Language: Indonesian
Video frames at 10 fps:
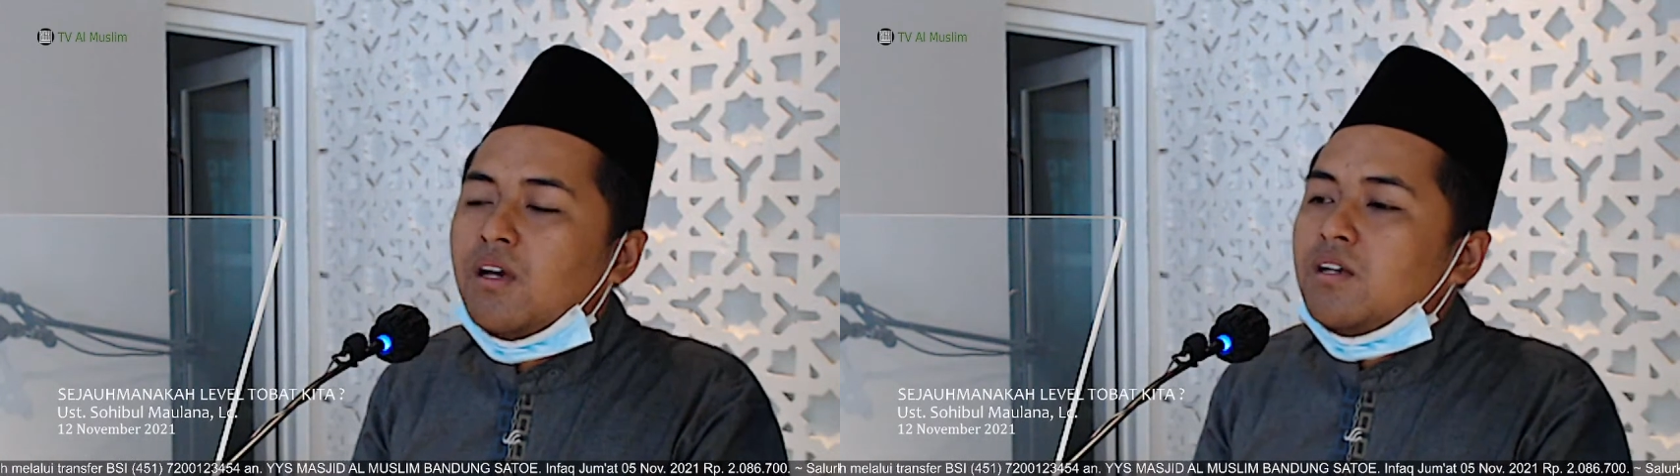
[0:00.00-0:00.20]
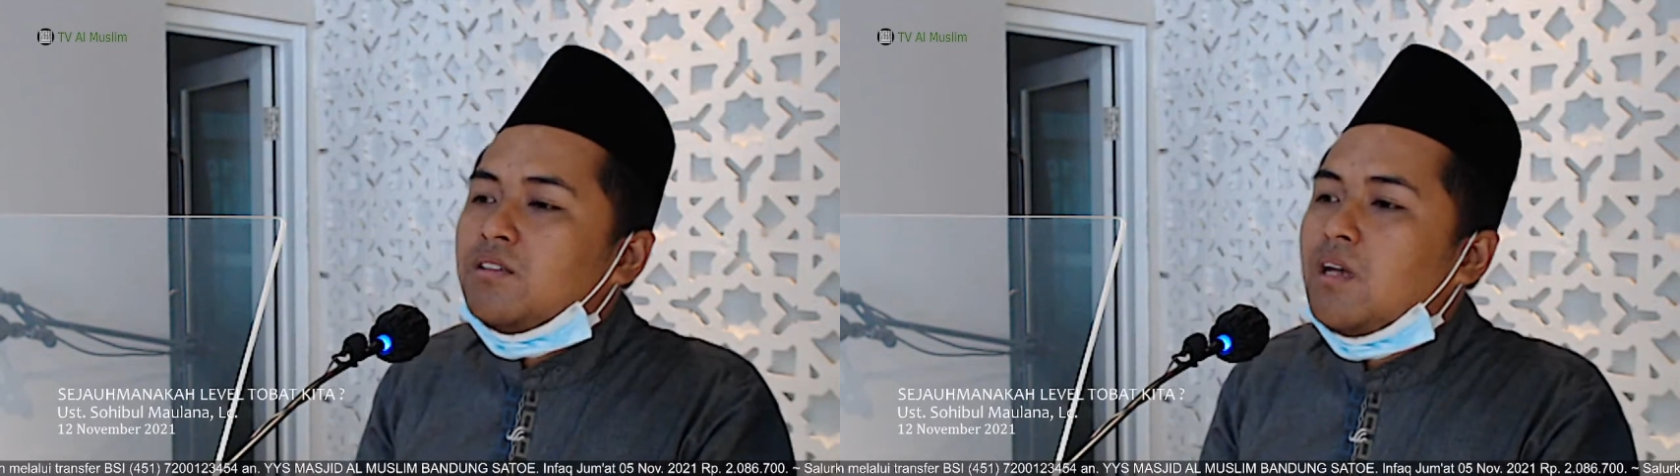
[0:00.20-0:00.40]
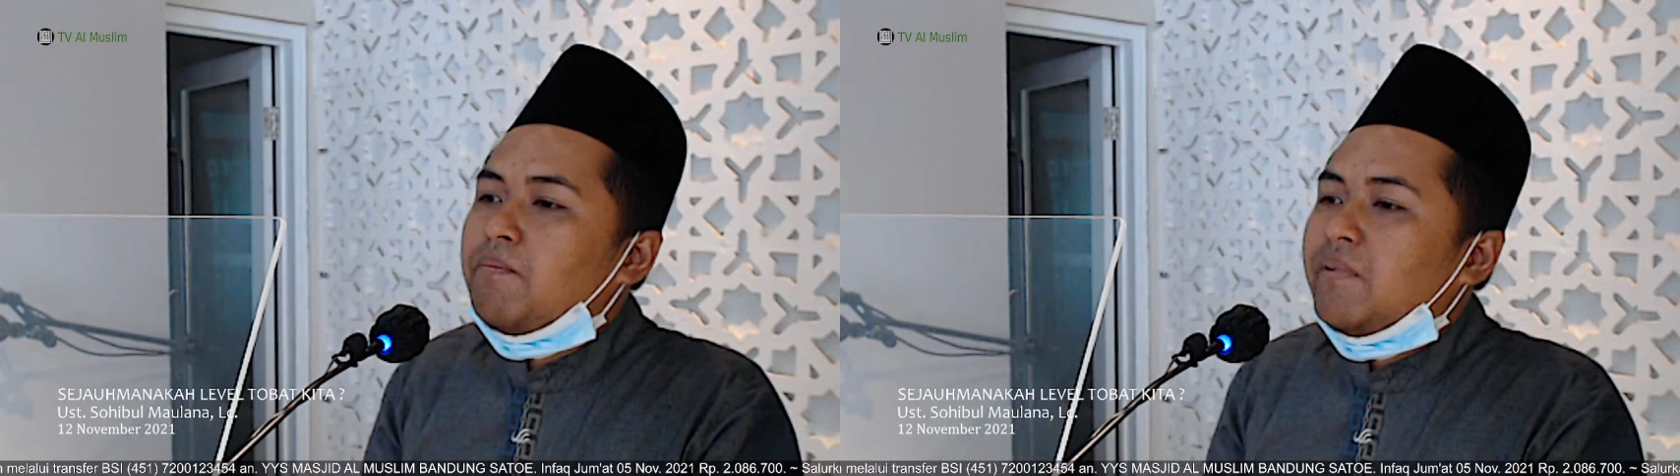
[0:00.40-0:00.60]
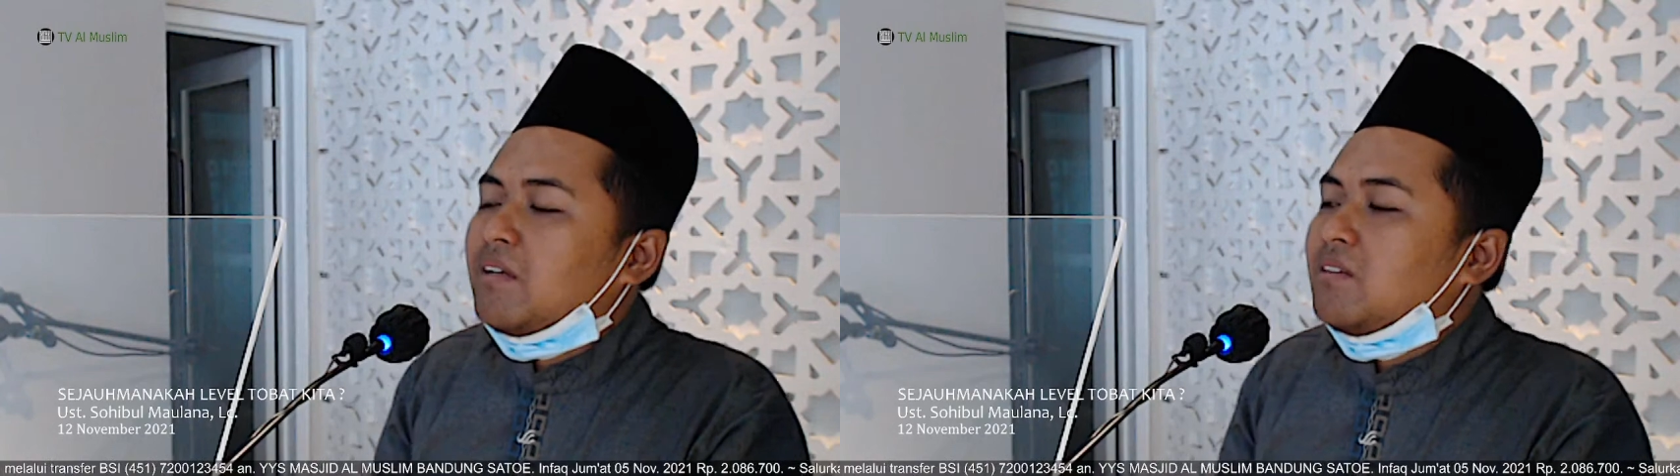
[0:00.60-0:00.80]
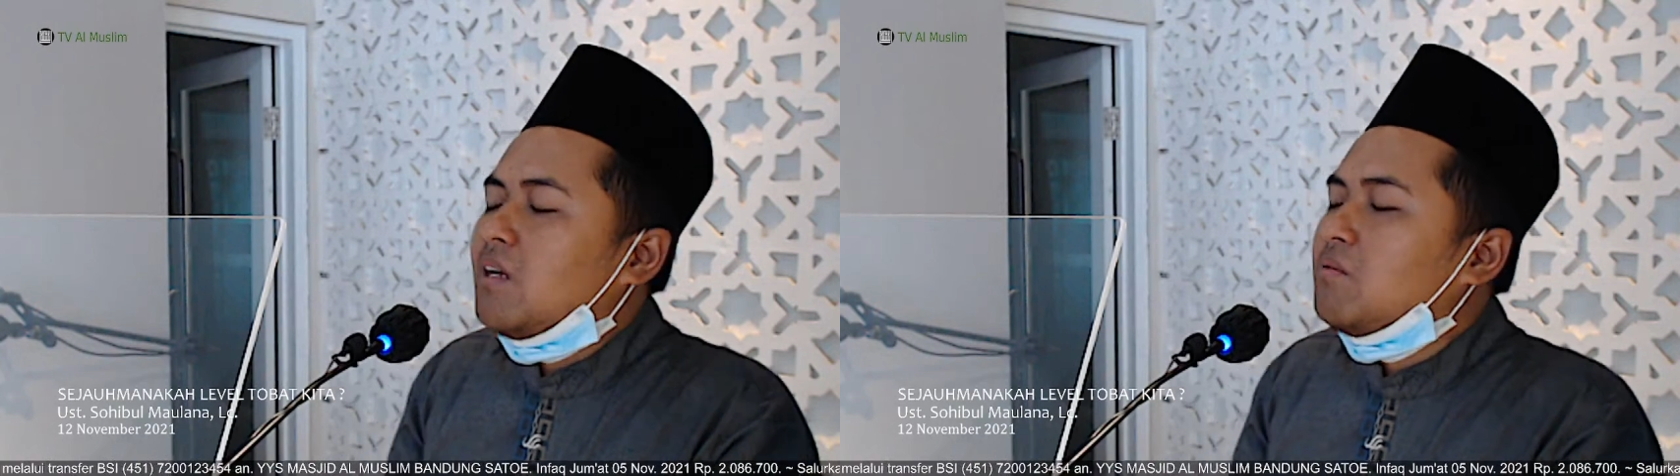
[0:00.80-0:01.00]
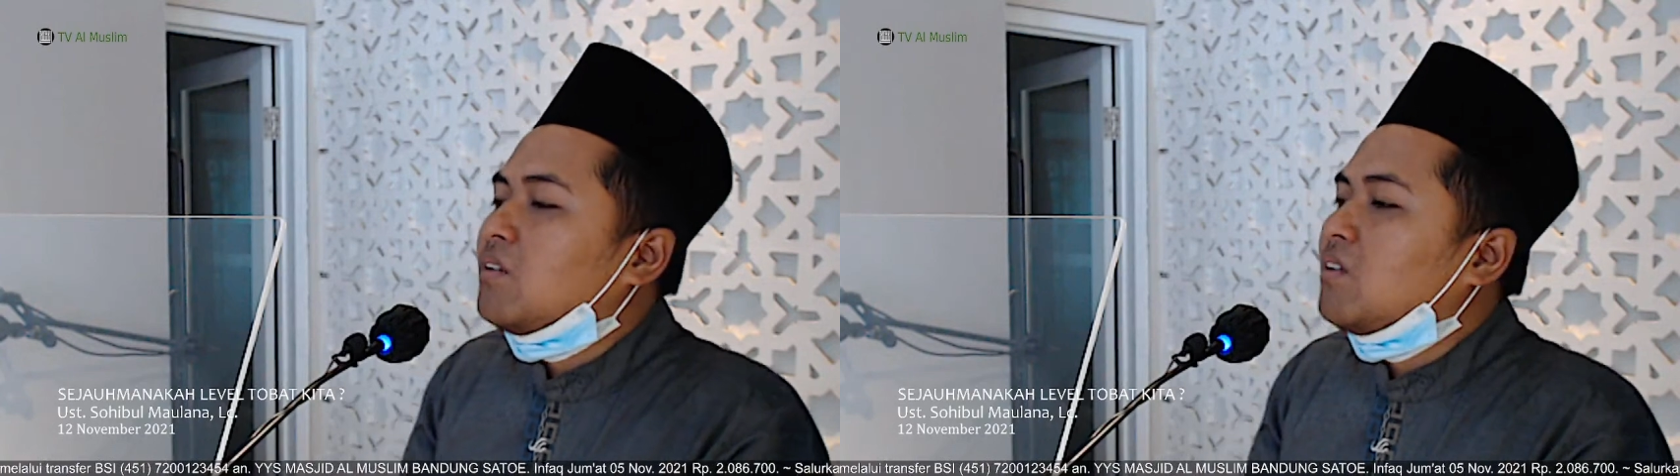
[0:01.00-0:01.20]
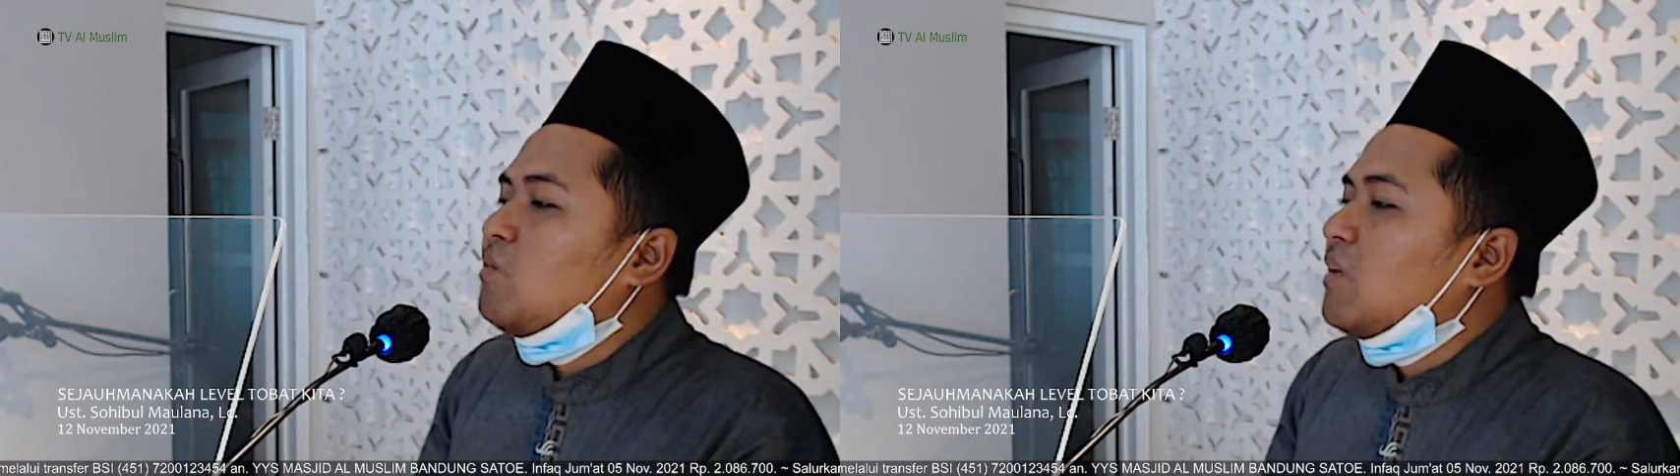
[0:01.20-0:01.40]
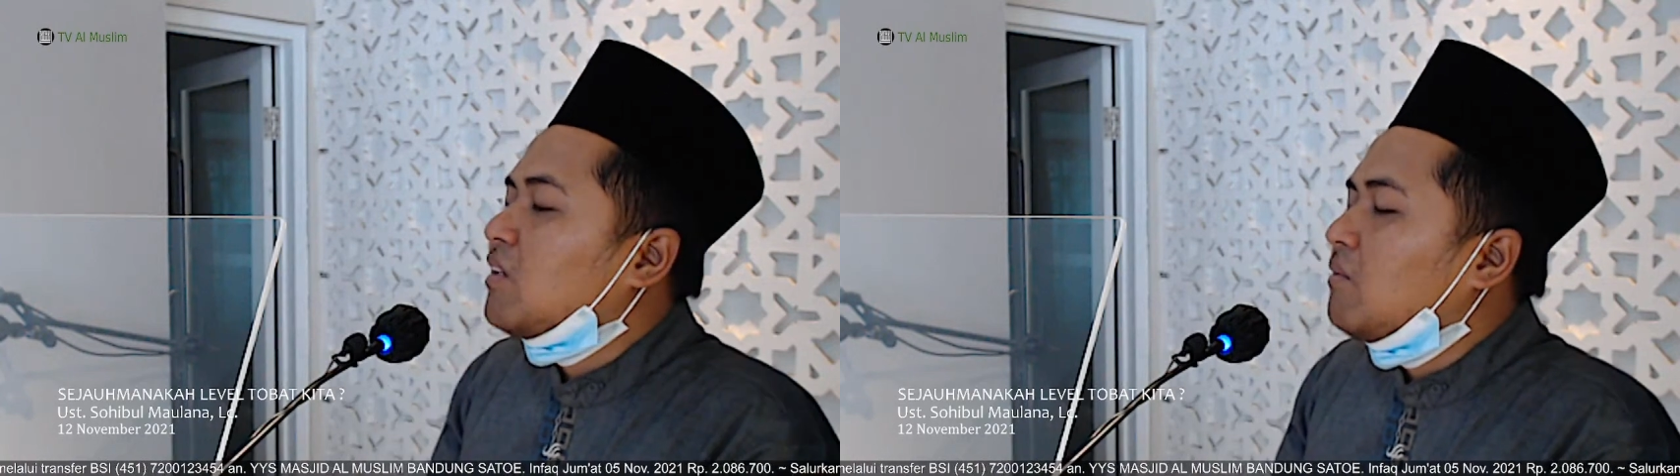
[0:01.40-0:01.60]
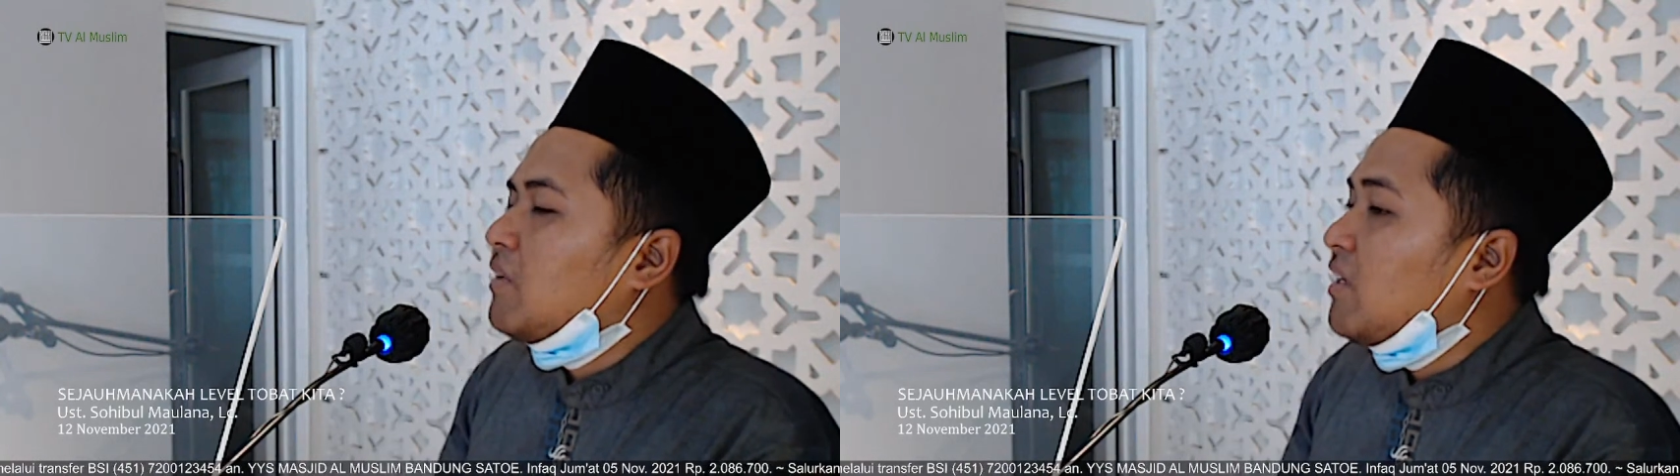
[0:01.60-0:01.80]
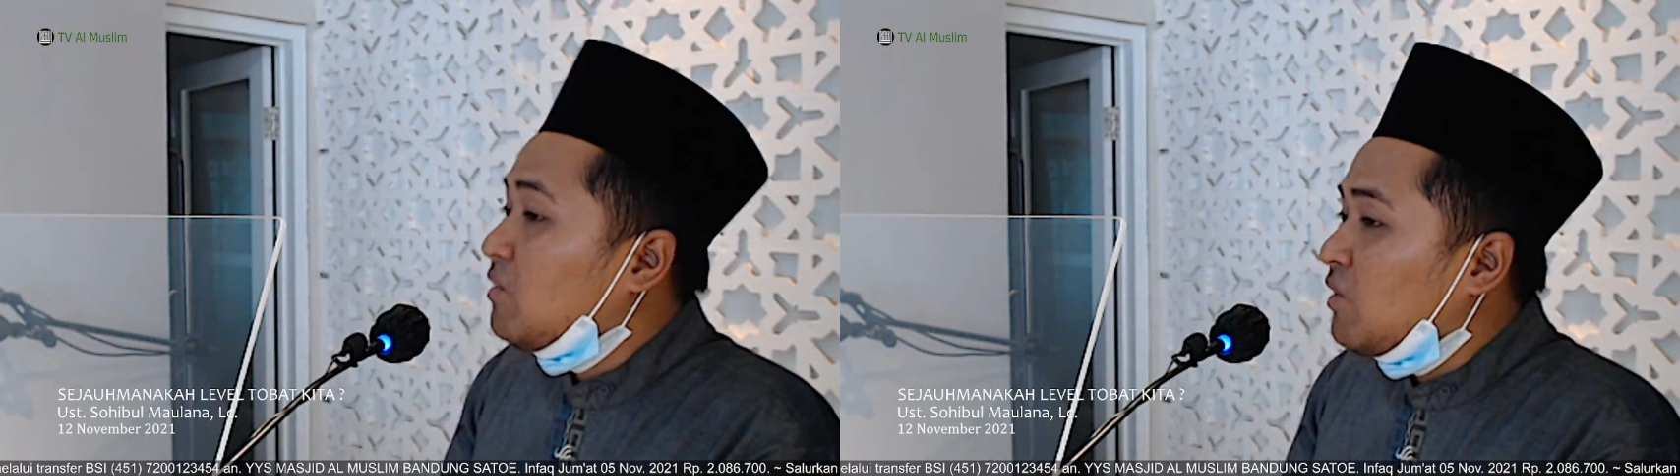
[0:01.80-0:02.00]
Siapa yang tidak bertaubat
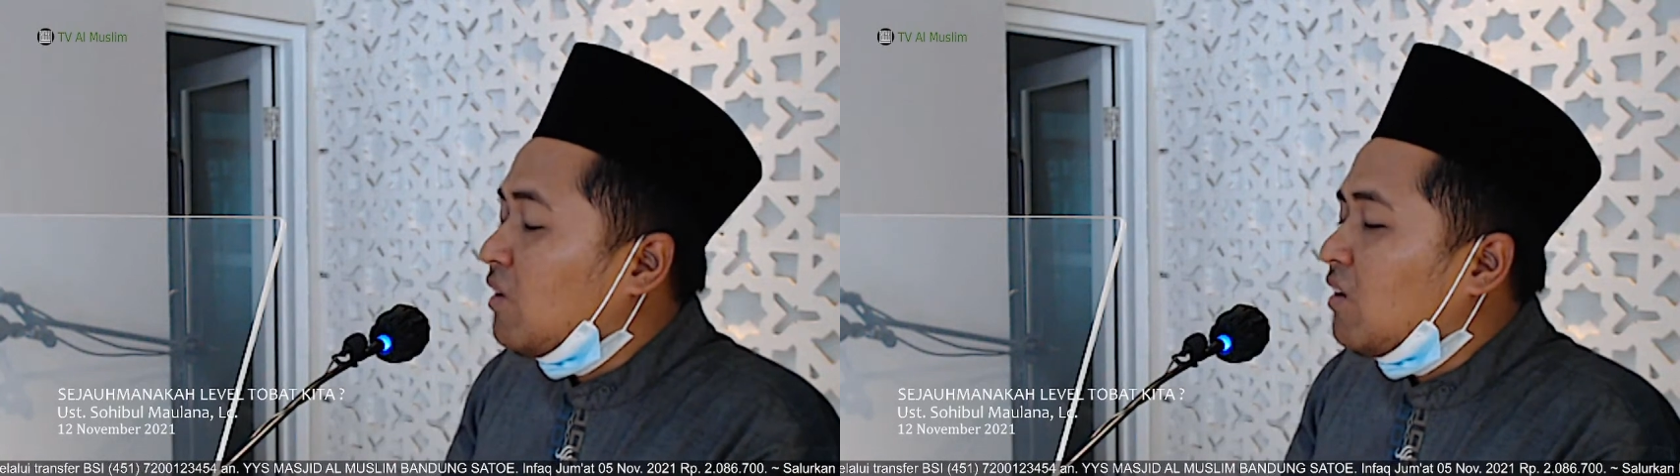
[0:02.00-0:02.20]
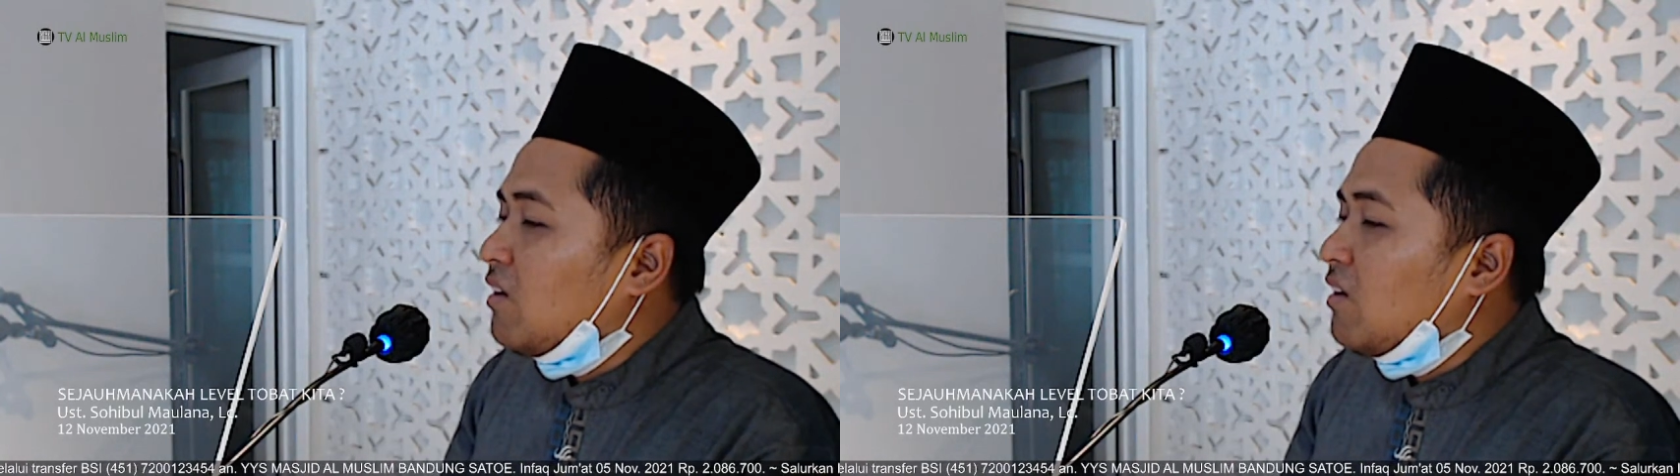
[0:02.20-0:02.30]
kepada Allah,